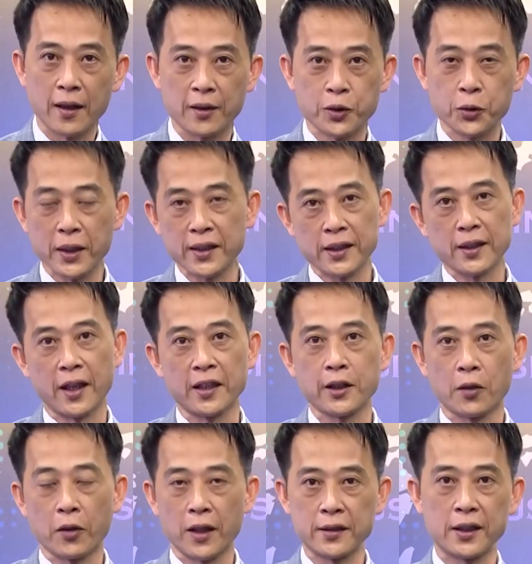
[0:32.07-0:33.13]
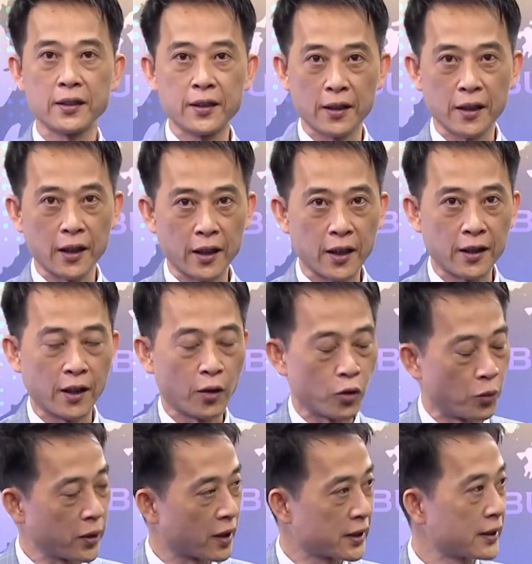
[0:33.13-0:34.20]
我想最近来讲的话，其实你可以看到
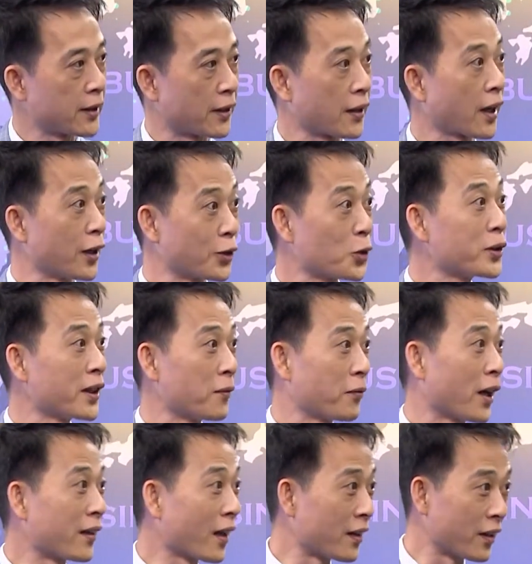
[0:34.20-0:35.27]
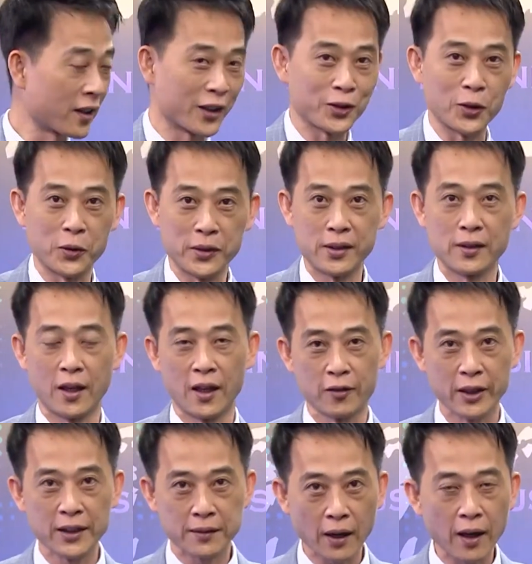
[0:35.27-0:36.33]
股票市场大概出现反弹的一个走势啊。
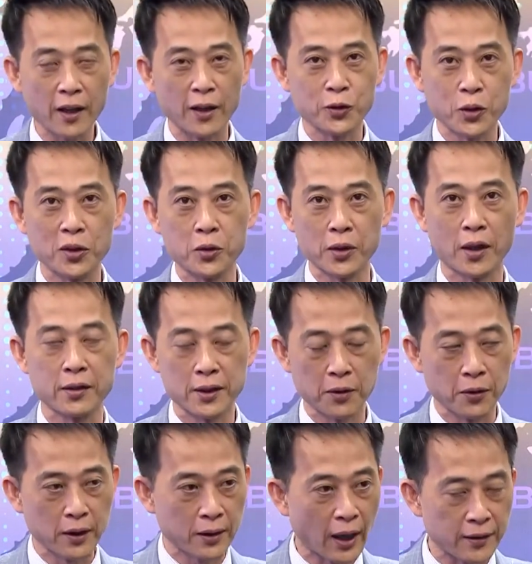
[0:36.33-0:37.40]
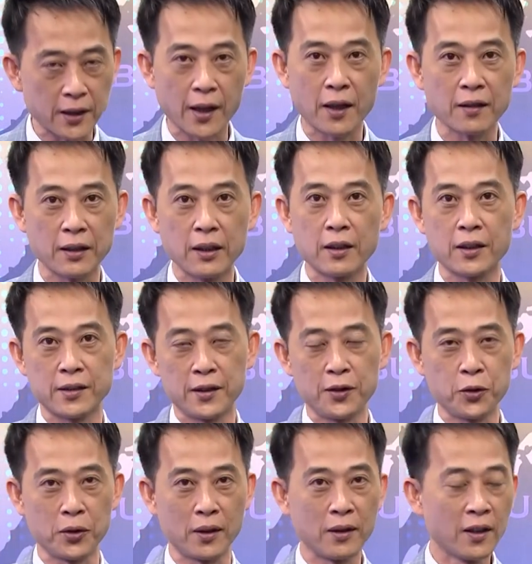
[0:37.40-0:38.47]
好，那当然最主要是因为大家第一个
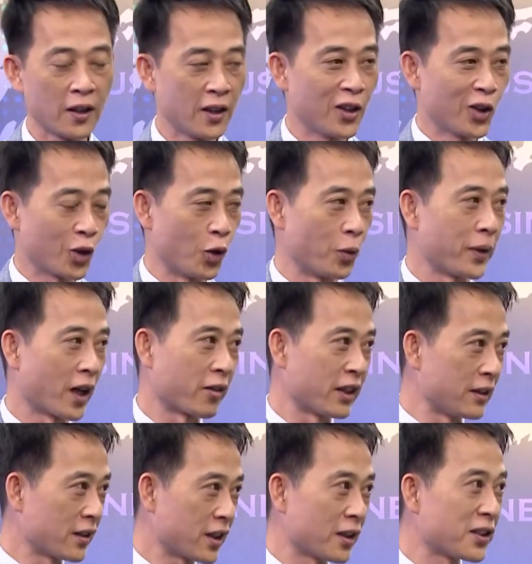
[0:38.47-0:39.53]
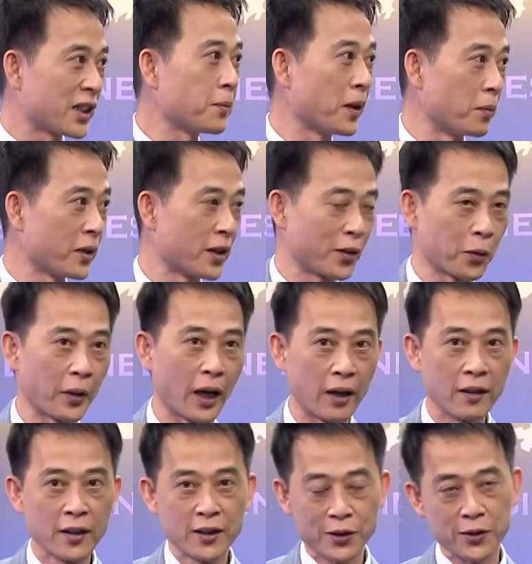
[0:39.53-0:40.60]
止血，股票领先基本面，对不
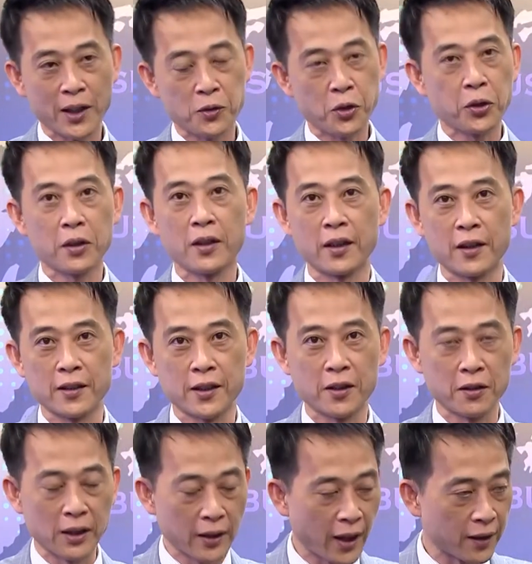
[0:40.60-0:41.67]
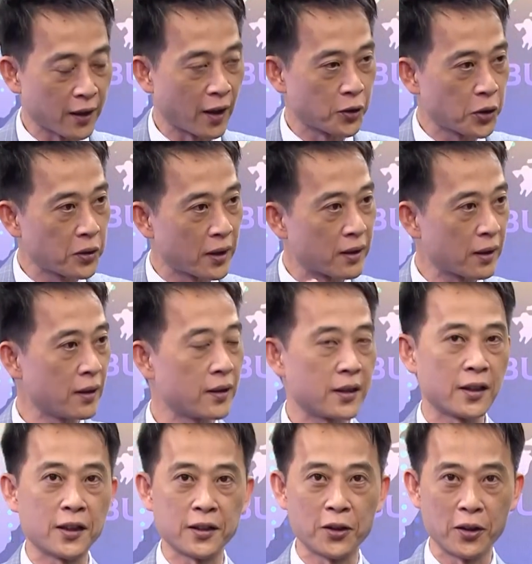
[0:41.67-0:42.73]
对？就像去年的时候，你看到去年第一
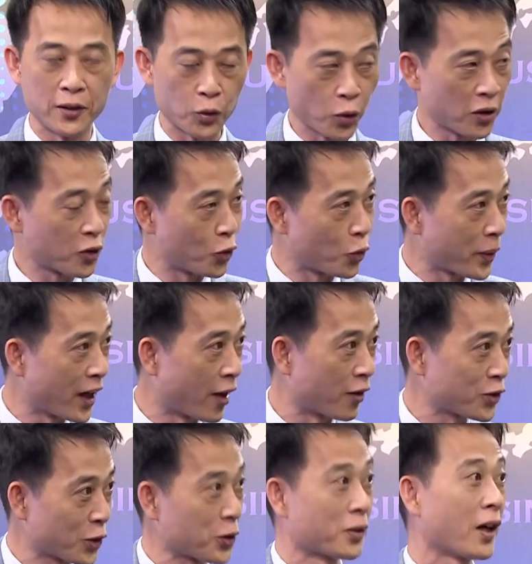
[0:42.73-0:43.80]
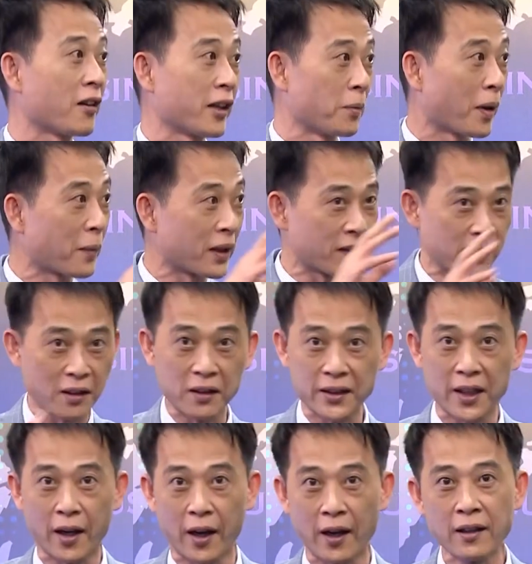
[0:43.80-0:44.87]
季的时候，很多的股票就从高点慢慢的跌
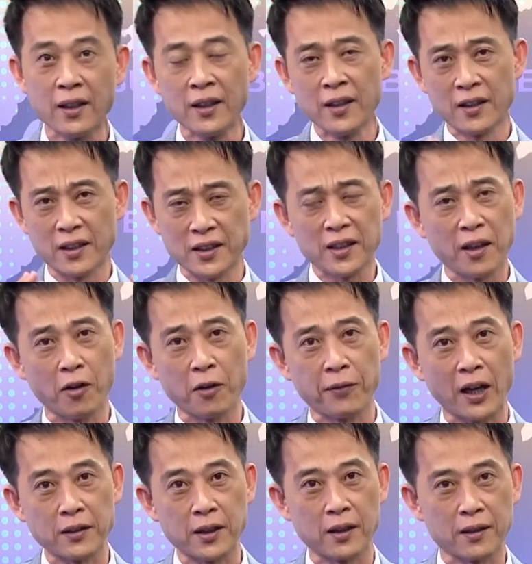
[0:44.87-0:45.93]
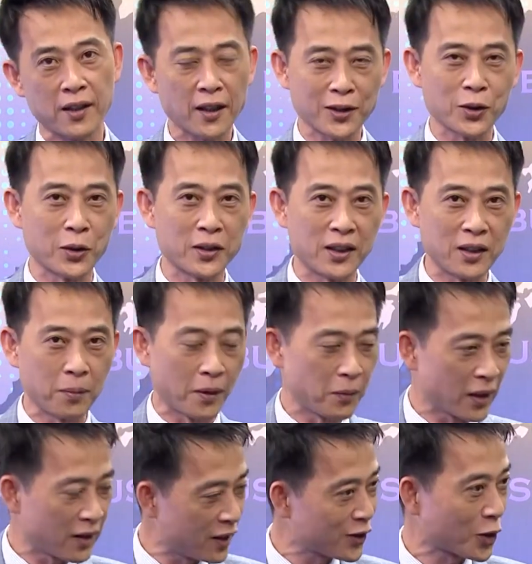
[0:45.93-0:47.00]
下来。可是你会发现那时候的基本
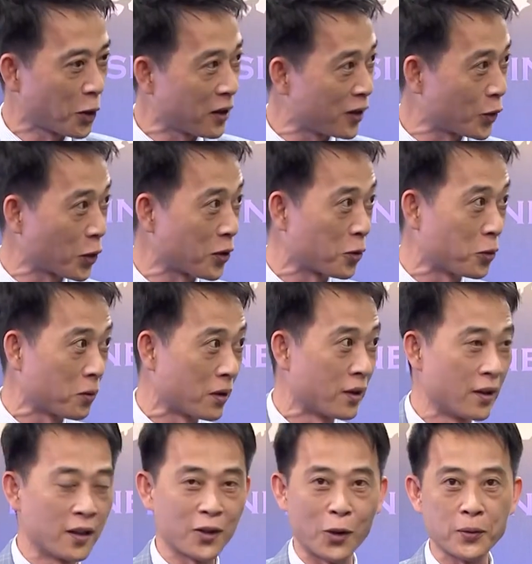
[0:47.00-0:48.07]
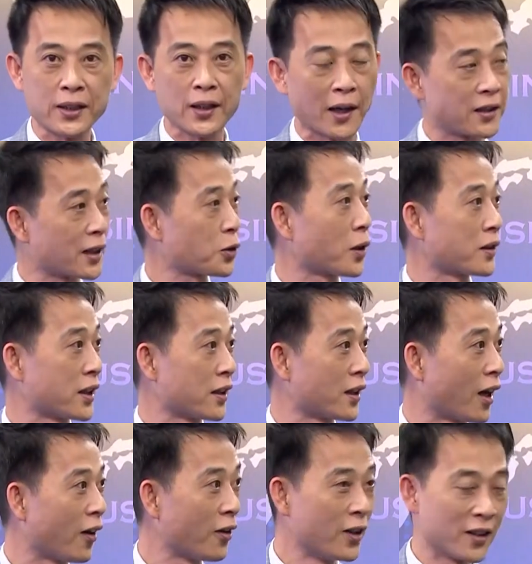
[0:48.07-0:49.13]
面，营收很多的股公司还在创新
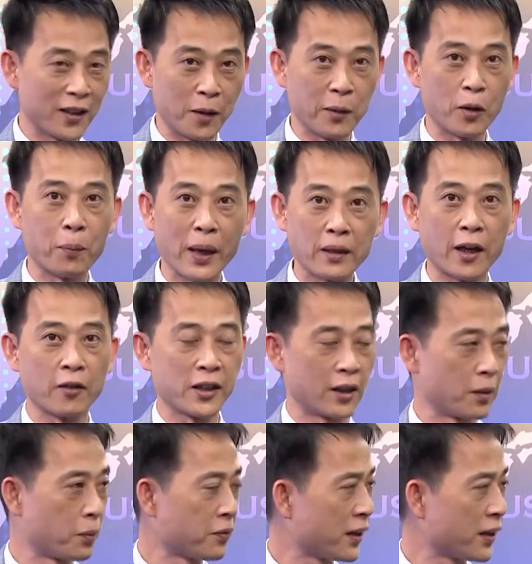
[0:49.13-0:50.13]
高。你比如半导体